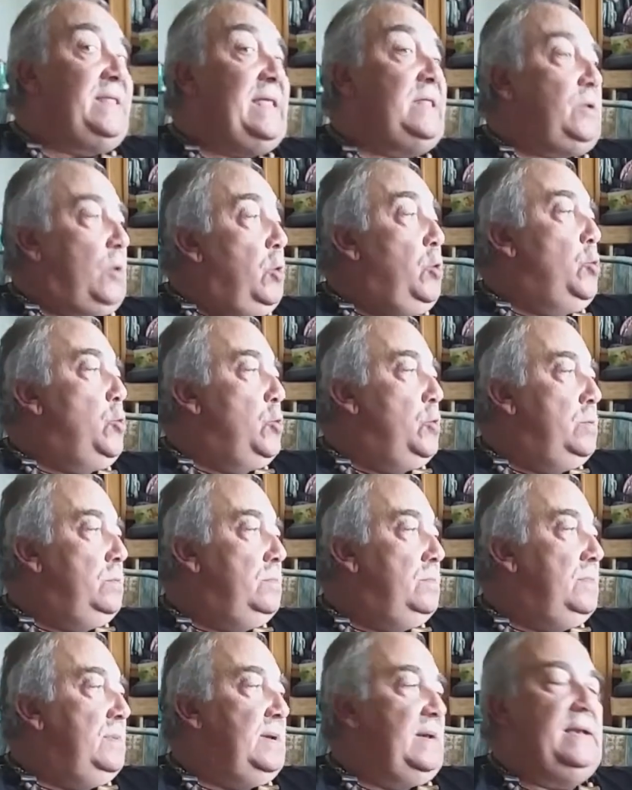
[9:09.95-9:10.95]
être eux,
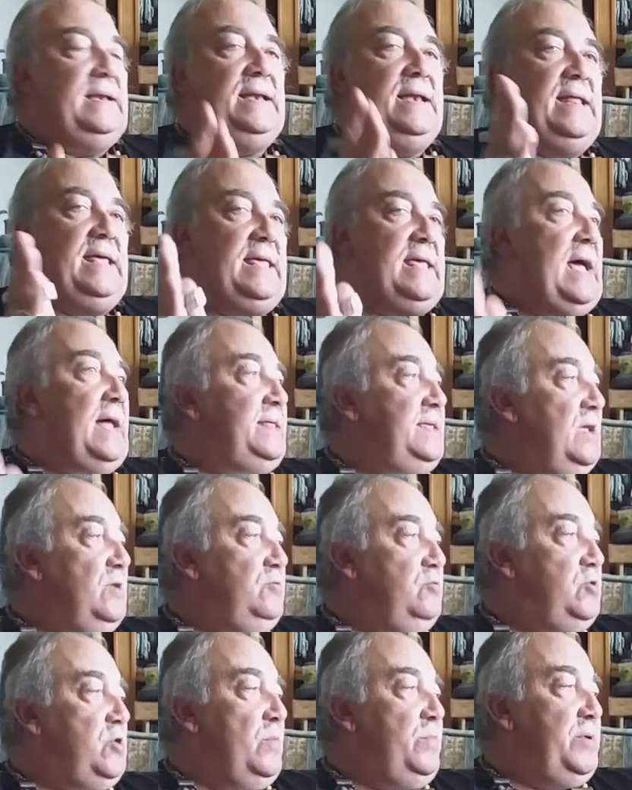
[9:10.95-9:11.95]
les gardiens
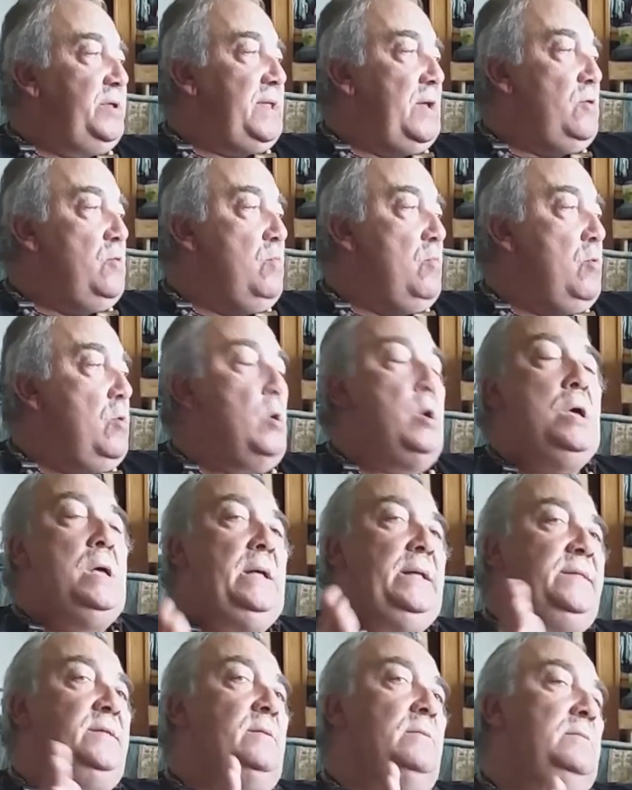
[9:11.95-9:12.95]
du temple de Salomon.
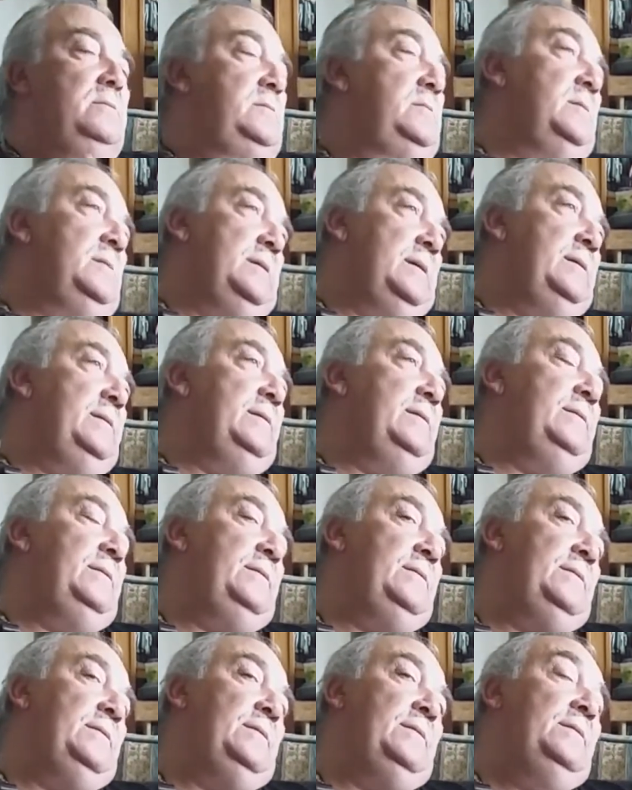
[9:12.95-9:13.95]
Donc,
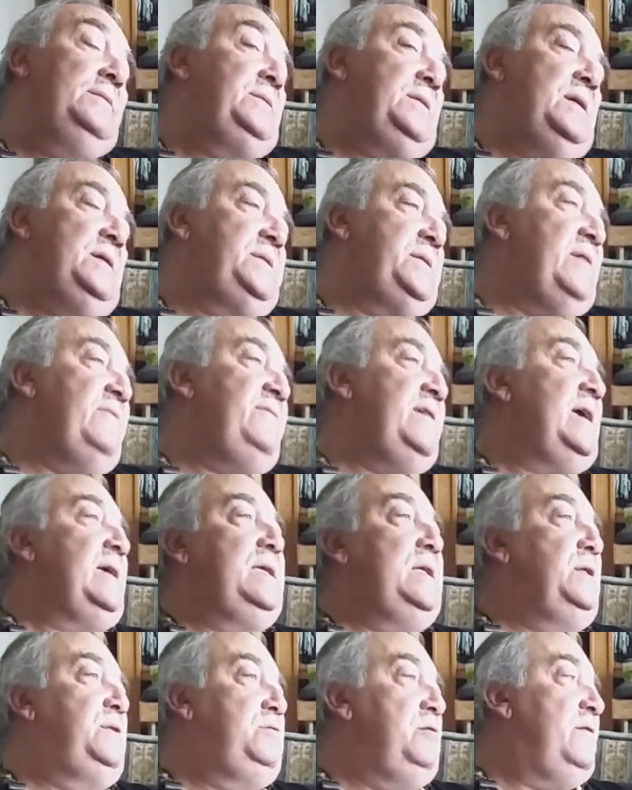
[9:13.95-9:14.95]
s'il s'avère
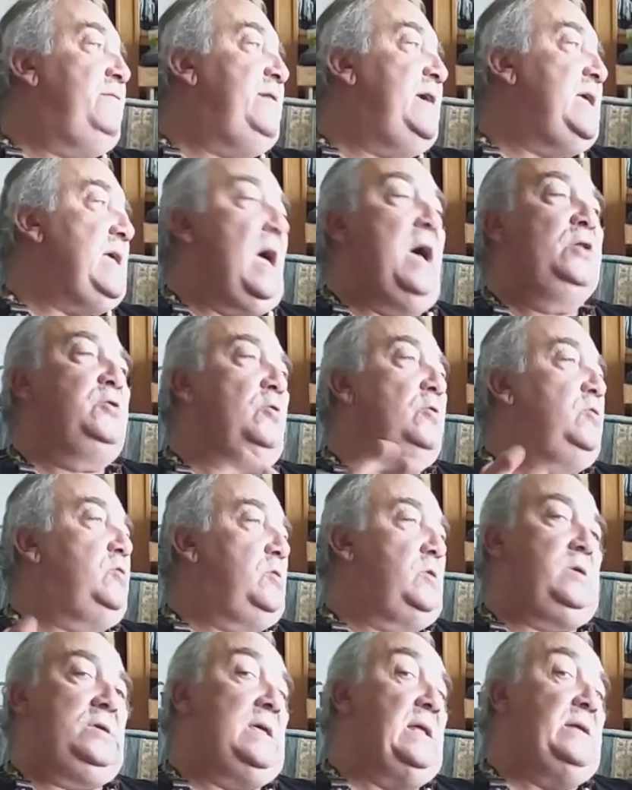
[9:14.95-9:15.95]
qu'ils surveillent un
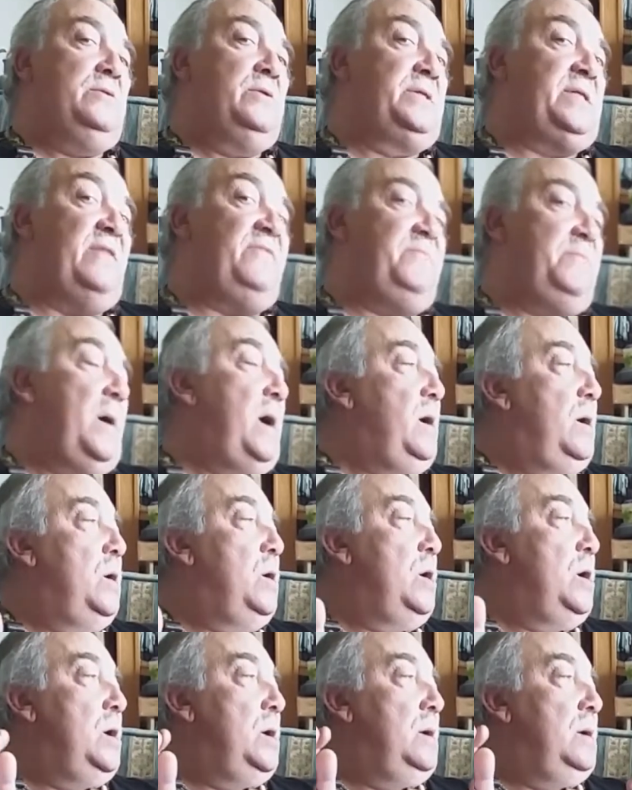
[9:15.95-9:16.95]
truc qu'ils ne savent pas
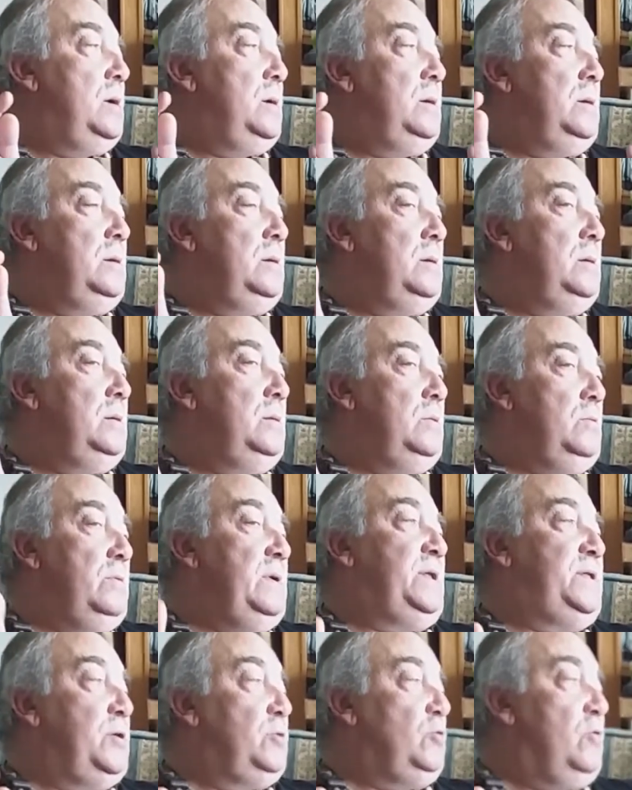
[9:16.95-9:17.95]
où
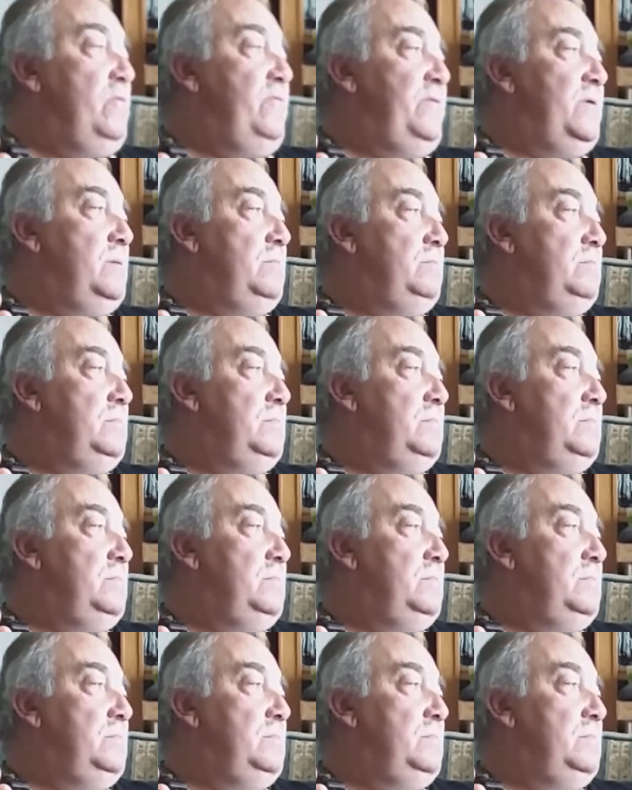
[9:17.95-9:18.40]
il se trouve,